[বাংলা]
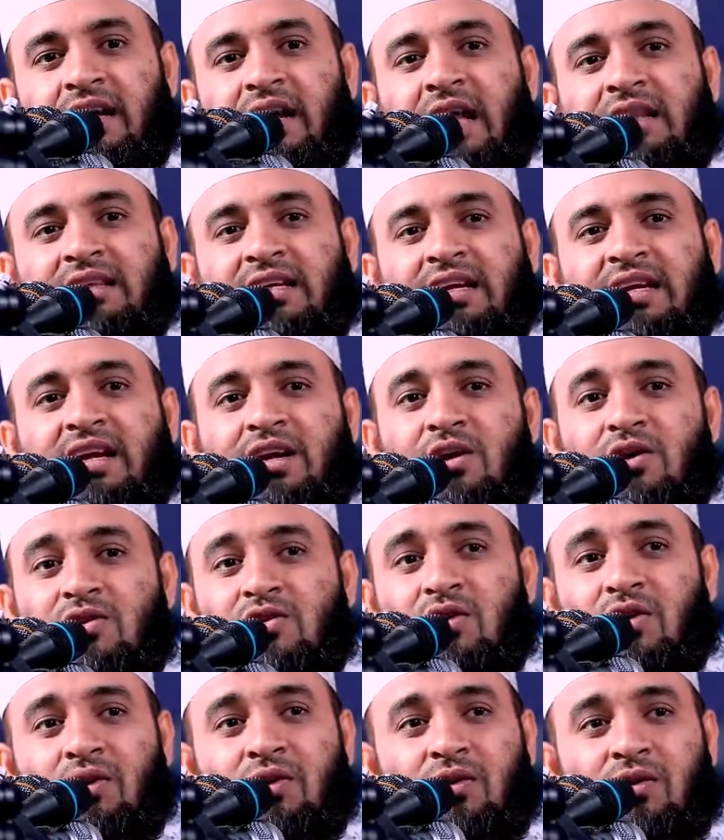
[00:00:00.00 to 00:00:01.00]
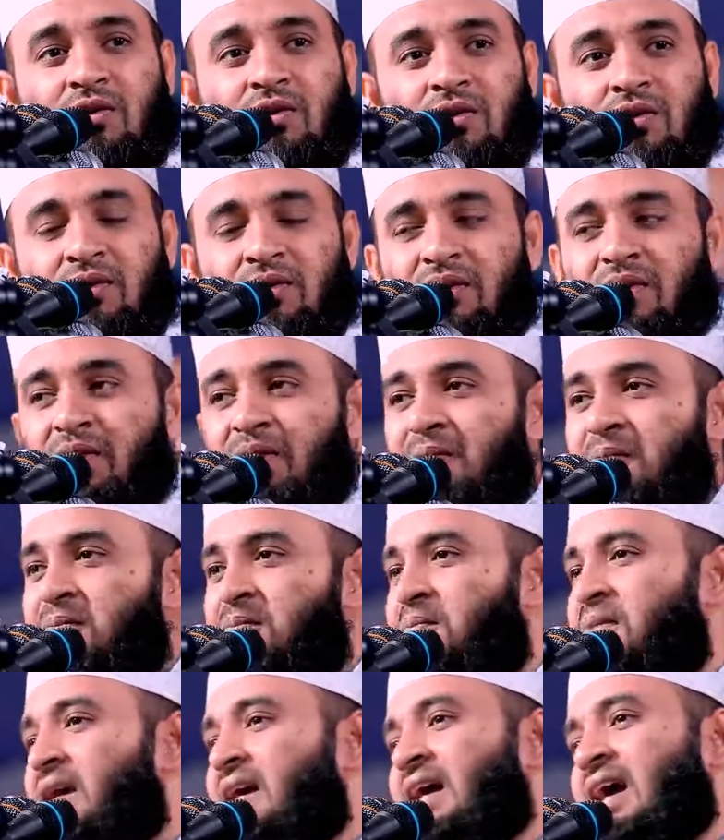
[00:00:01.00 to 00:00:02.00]
রাত্রে কি করতো
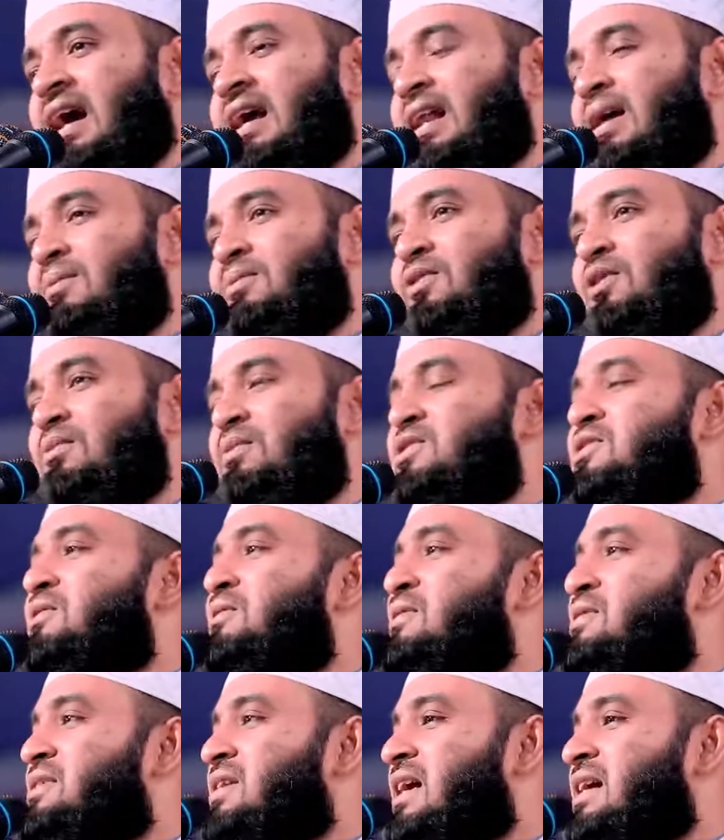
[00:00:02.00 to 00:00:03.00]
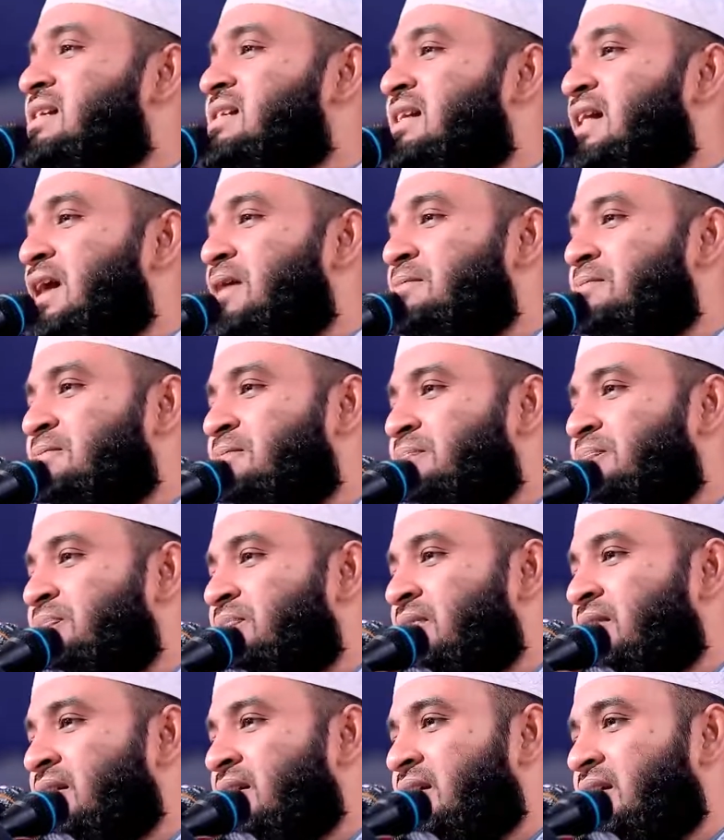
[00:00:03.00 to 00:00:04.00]
ভিক্ষায় নামতো বিষ্ণু ইসা ইসলাম
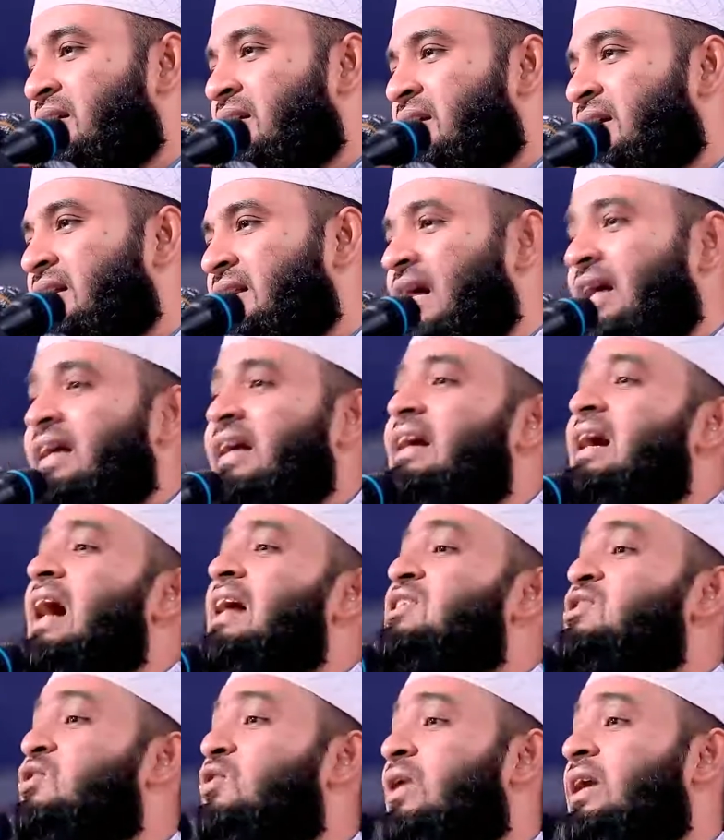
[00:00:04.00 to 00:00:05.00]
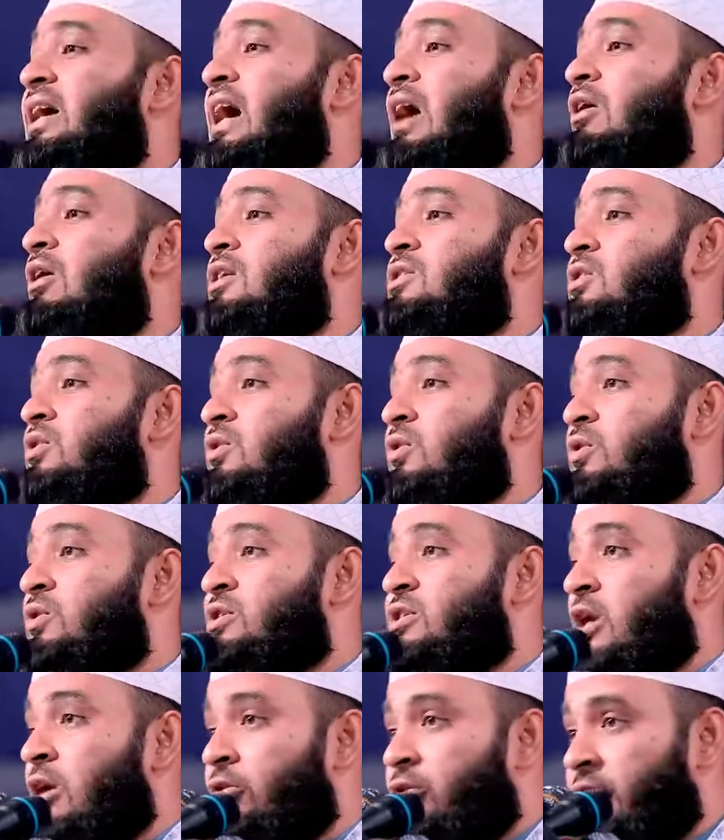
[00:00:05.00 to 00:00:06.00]
তাকে কাজ করে খাওয়ার জন্য
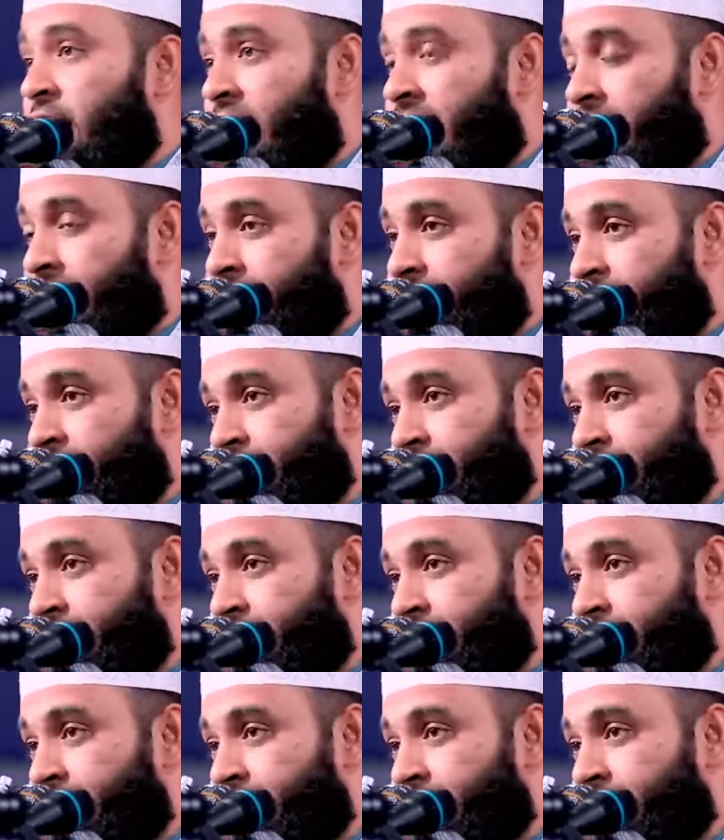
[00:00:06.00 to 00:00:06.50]
উৎসাহ দিলেন